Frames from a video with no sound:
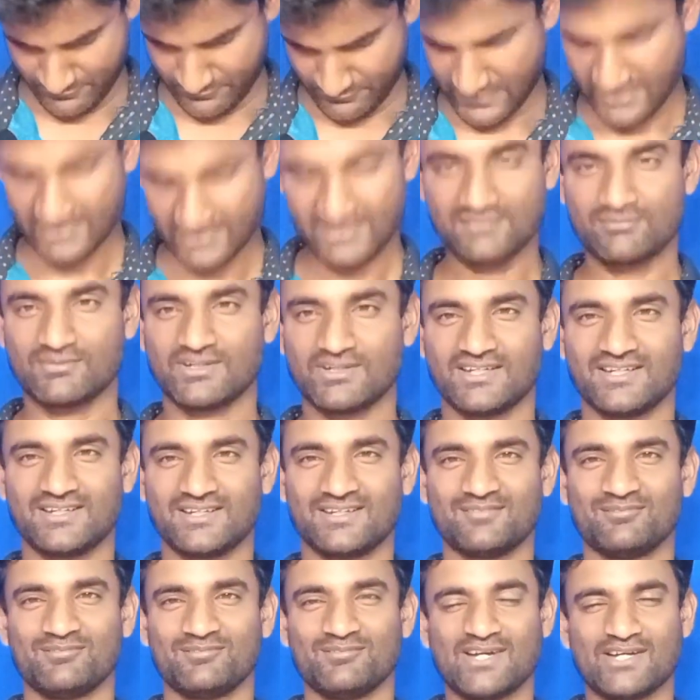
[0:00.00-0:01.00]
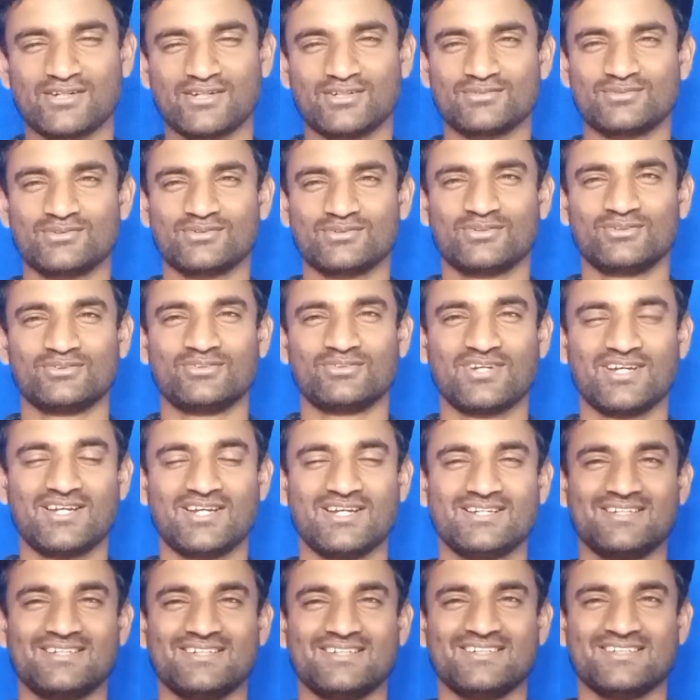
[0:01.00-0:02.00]
पहले मैं माइक्रोफोन को थोड़ा
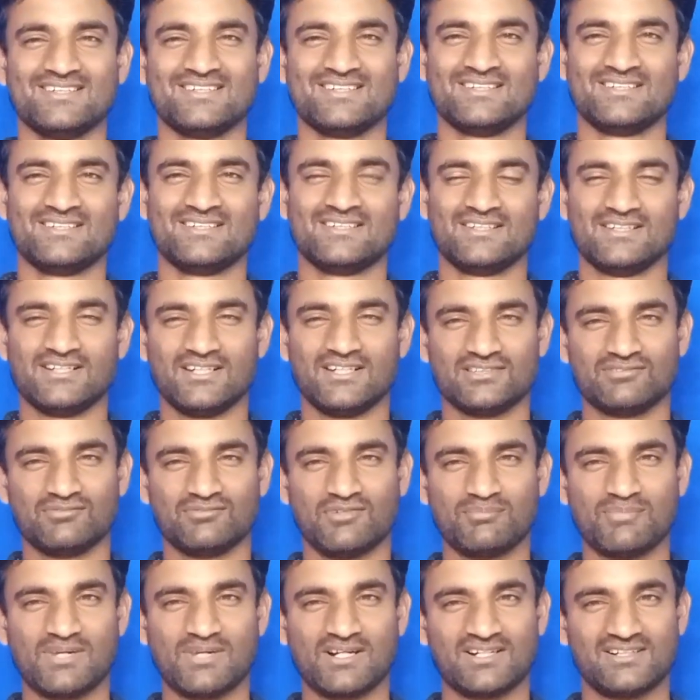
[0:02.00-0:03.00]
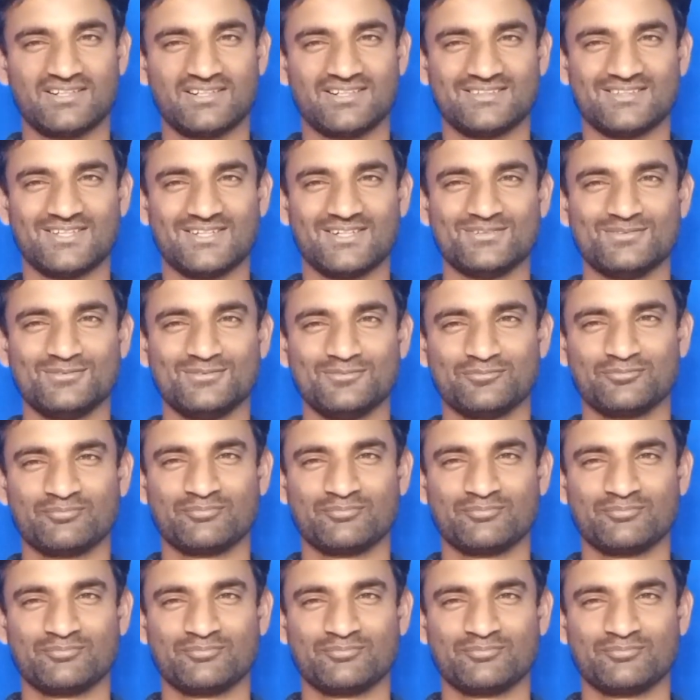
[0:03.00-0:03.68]
हाथ में पकड़ लेता हूँ